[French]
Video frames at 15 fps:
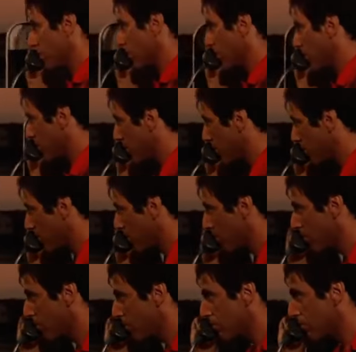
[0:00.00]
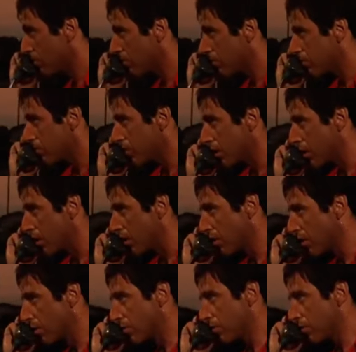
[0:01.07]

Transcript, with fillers: Il encore de l'argent Ouais.